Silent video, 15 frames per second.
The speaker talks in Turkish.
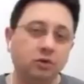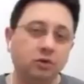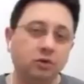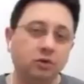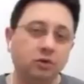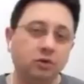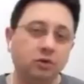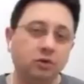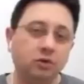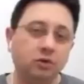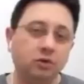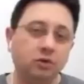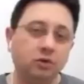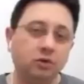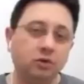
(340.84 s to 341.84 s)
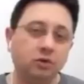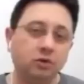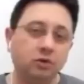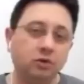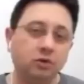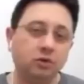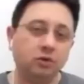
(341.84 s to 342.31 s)
sınırı da
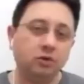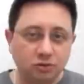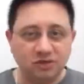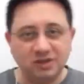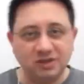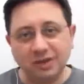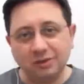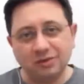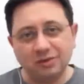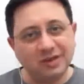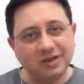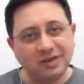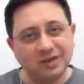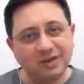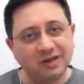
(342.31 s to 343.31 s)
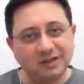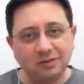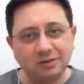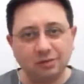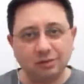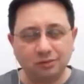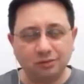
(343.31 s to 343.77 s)
24.400. Diğer özelliklerini çok
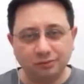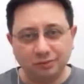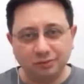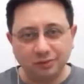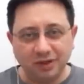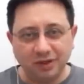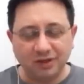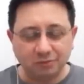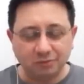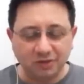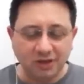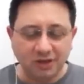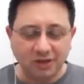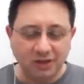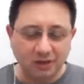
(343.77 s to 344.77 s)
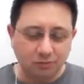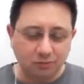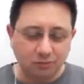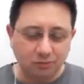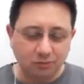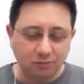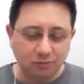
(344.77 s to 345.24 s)
anlatmaya gerek yok
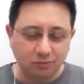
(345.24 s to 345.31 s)
sanırım.